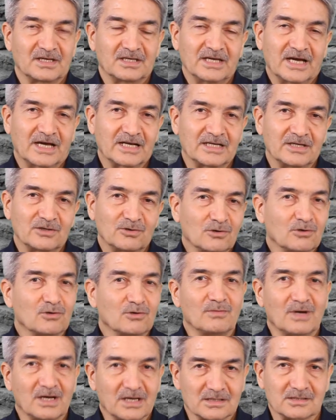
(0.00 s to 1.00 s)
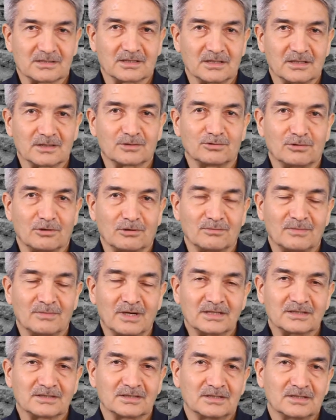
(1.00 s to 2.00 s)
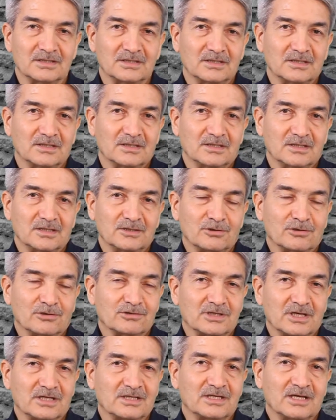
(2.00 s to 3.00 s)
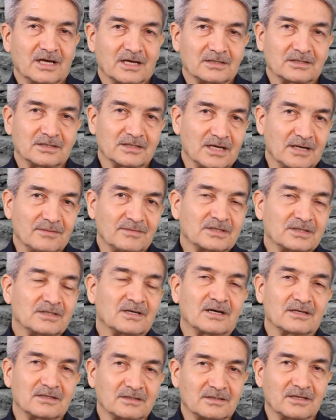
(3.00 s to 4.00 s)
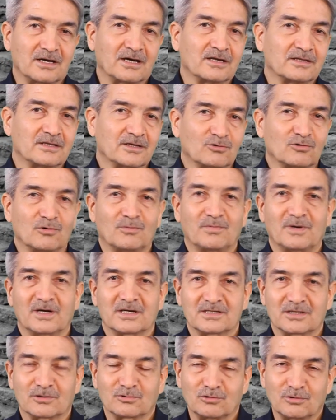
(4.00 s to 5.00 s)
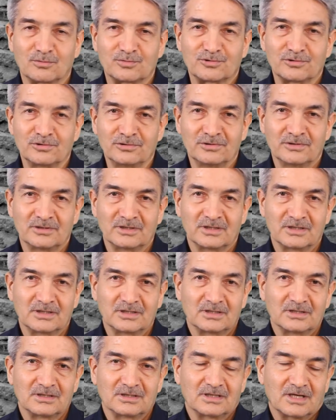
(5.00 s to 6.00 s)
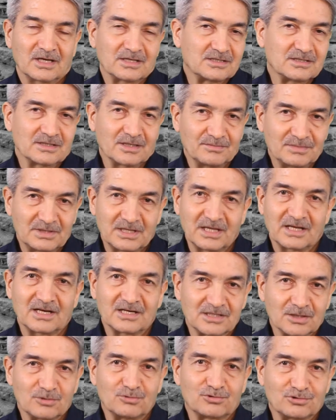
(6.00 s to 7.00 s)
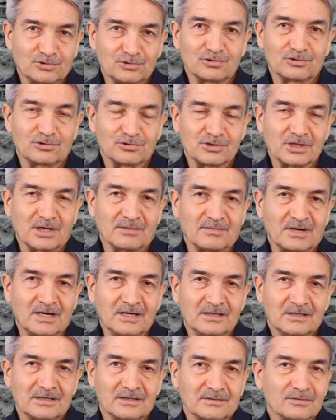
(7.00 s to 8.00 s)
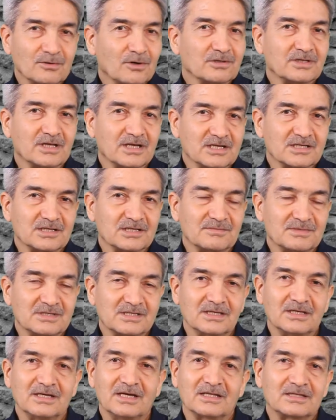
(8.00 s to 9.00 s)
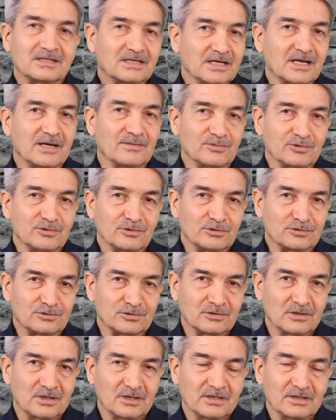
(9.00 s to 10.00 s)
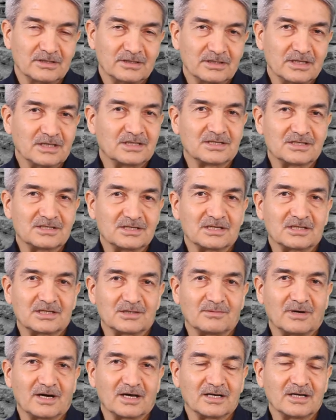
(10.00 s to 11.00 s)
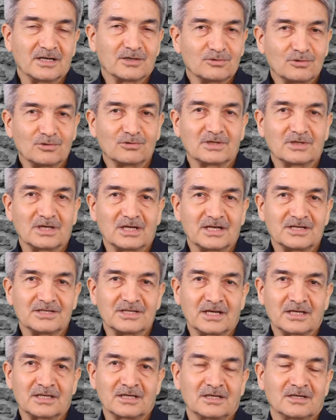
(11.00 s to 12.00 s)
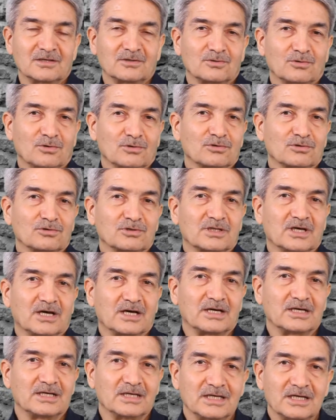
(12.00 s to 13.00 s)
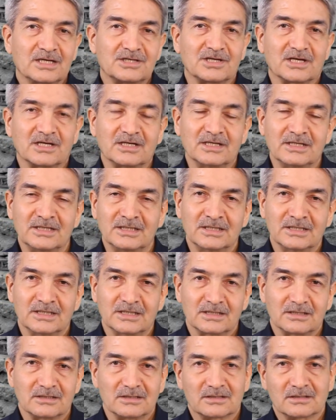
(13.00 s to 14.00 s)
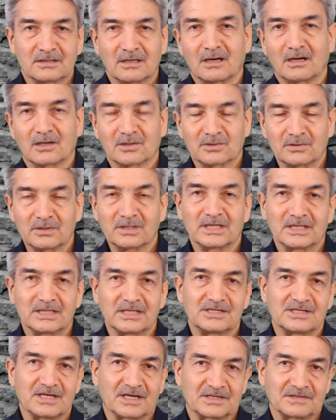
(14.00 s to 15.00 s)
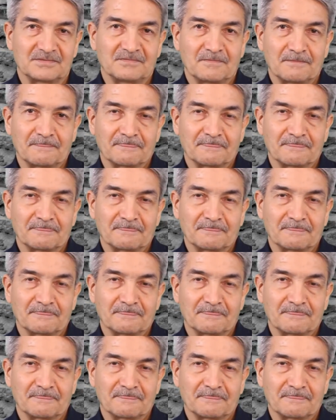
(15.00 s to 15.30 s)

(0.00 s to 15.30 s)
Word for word: Yani ölüme hazırlıklı olmak. E, yoksa diğer kıyamet hangi tarihte koparsa kopsun aslında bir derece düşünürüz ama o derece bizi etkilemiyor. Netice itibariyle gün gelecek, onun da eceli tahakkuk edecek.